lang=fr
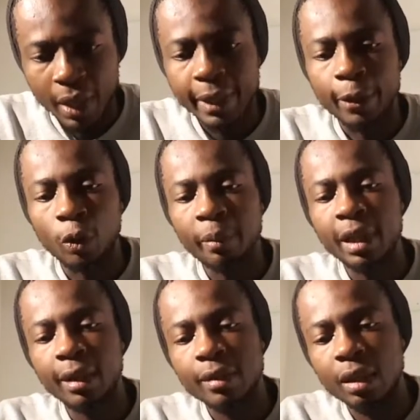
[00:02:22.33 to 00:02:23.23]
et comme il est
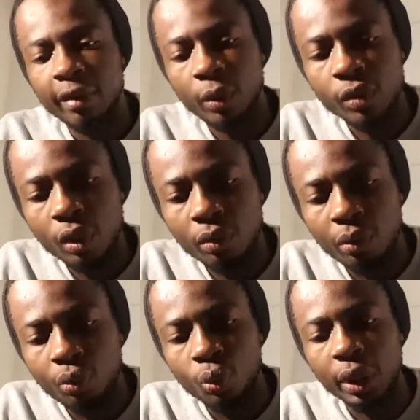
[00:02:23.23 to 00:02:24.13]
réservé aux hommes de
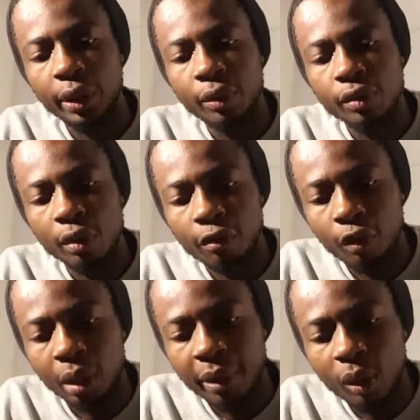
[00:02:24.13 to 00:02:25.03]
mourir une seule
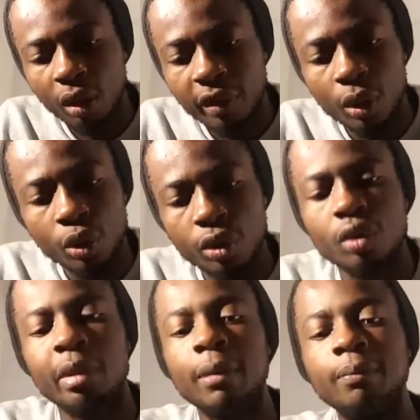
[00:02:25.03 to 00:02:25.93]
fois, après quoi vient le
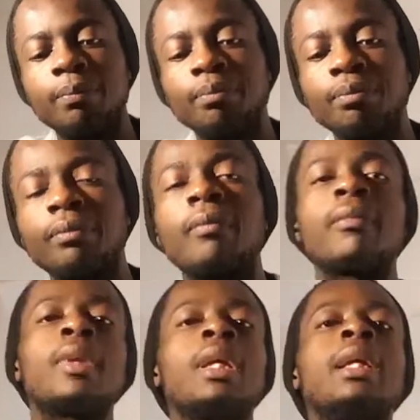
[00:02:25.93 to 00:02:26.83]
jugement
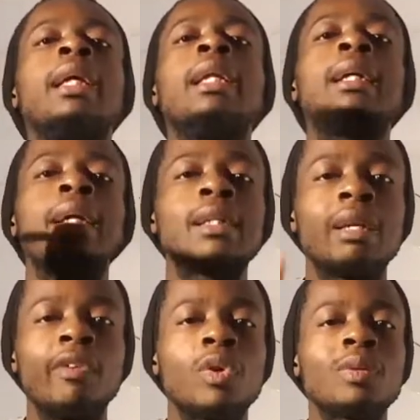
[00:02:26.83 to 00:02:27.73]
Il est réservé
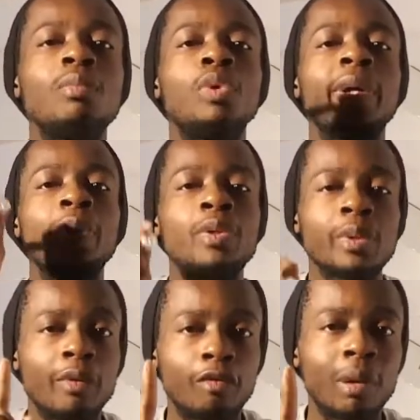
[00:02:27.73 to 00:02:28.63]
aux hommes de mourir une
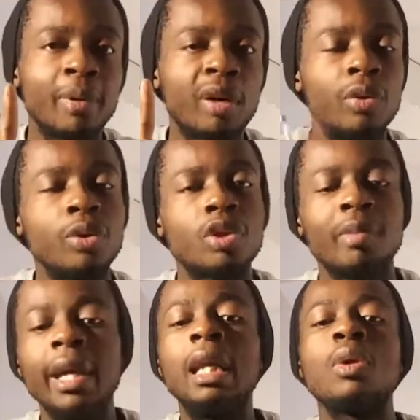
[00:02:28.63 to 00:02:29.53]
seule fois, après quoi vient le jugement
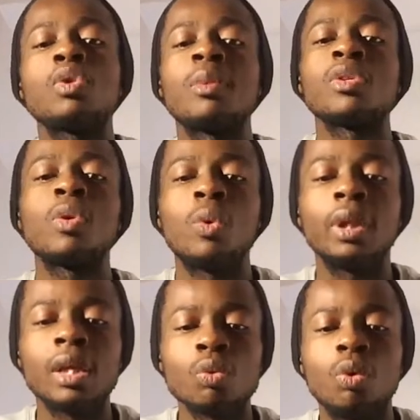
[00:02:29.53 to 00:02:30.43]
Et là, nous sommes dans un
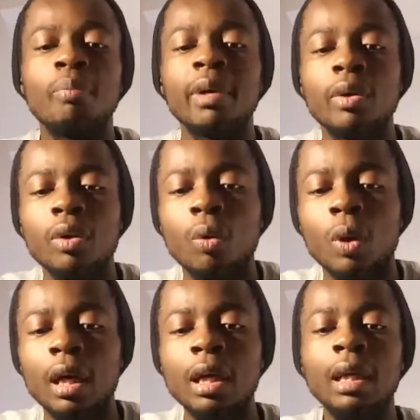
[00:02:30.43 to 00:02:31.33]
contexte où on parle de quoi